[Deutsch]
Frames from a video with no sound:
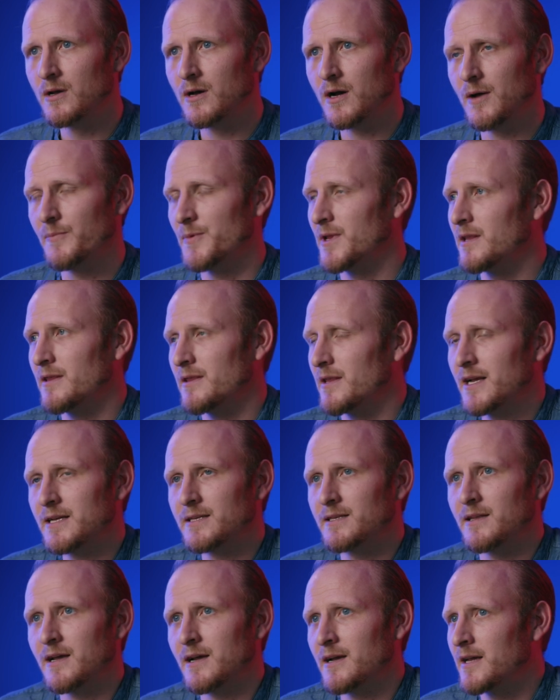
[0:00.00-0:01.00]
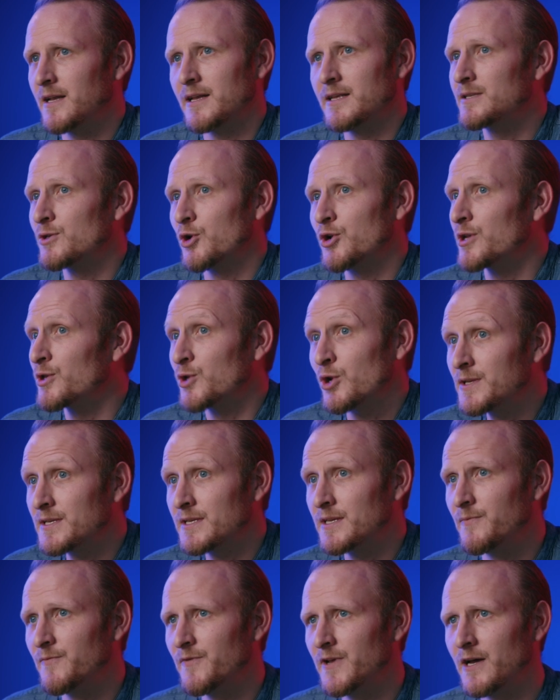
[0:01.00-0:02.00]
Am nächsten Tag geht die Sonne
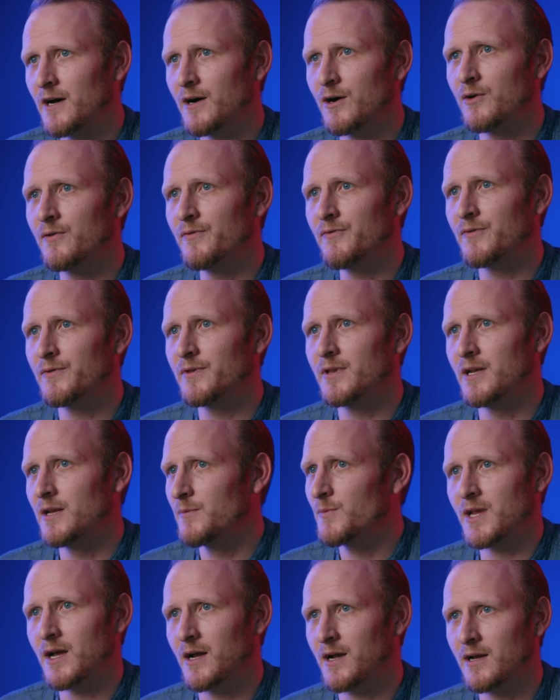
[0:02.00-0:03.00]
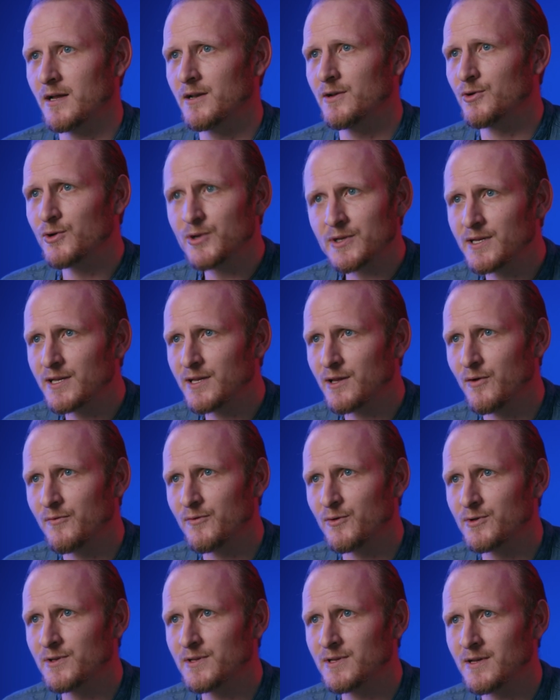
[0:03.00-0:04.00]
trotzdem wieder auf. Die nimmt gar keine Rücksicht
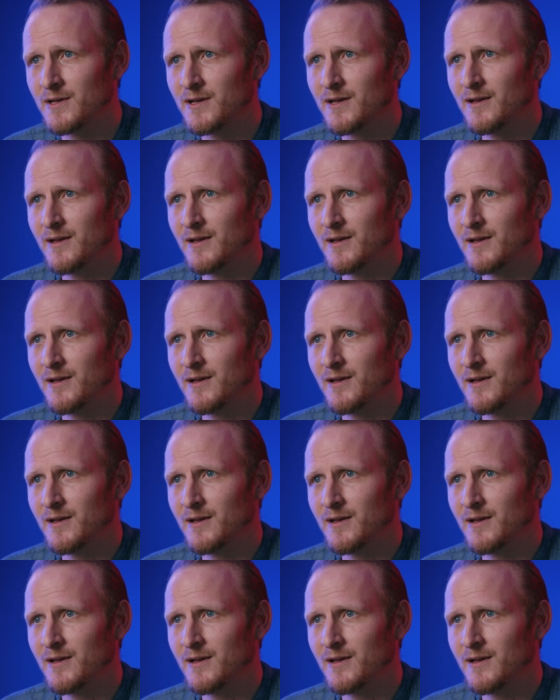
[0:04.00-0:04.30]
auf uns.